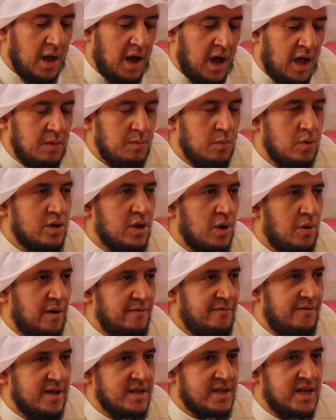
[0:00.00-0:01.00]

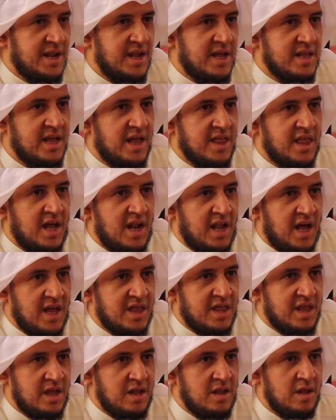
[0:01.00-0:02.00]
المتوفى سنة
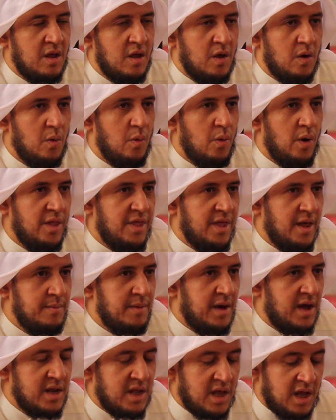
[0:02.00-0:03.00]
ثلاث
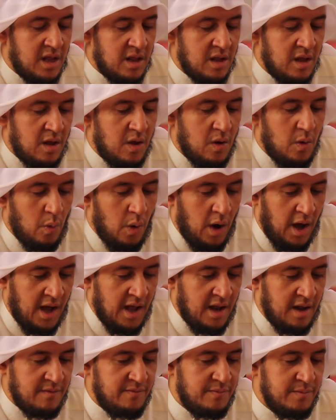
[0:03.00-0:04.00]
وثمانين
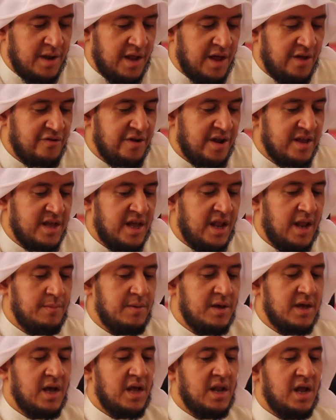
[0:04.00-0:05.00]
وألف من هجرة
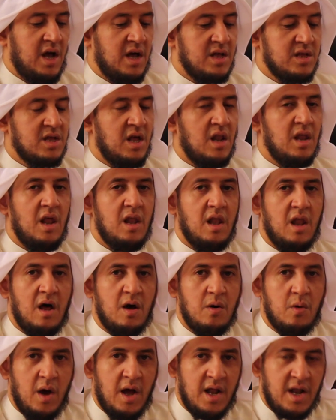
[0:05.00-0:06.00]
نبينا صلى
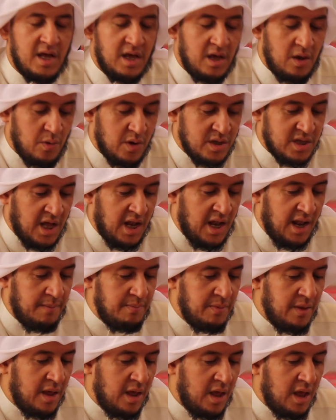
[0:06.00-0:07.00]
الله عليه
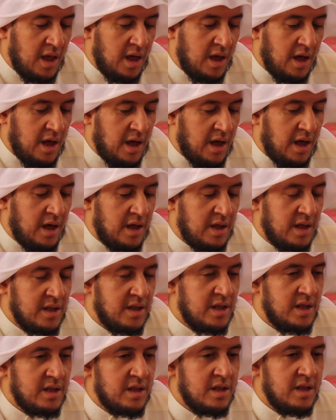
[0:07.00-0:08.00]
وسلم
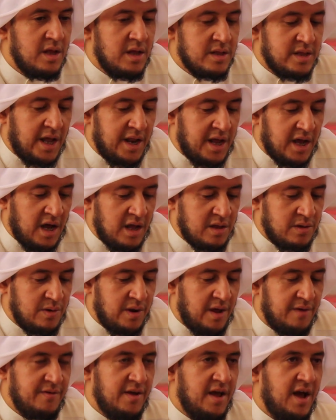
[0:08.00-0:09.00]
آه،
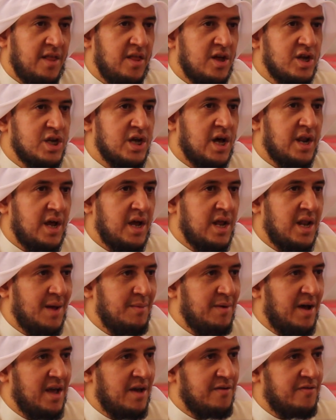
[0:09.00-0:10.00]
طريقتنا في هذا الشرح
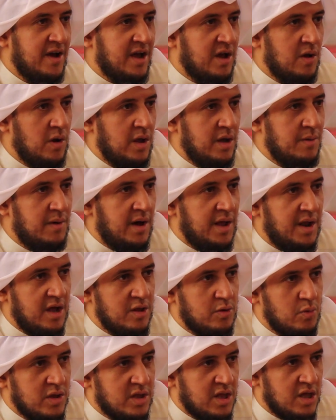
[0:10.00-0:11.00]
إنما هي فك
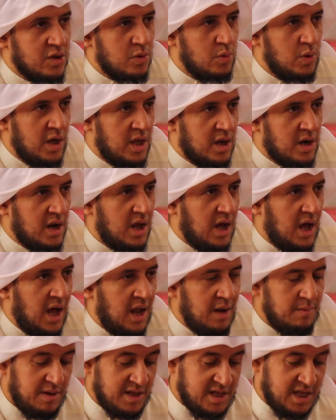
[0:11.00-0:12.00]
العبارات وتصوير
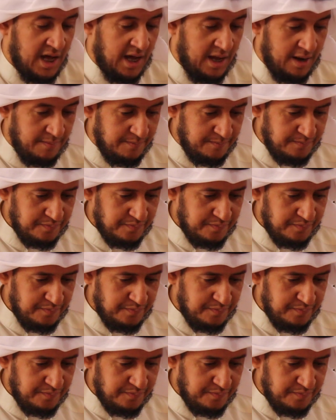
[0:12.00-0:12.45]
المسائل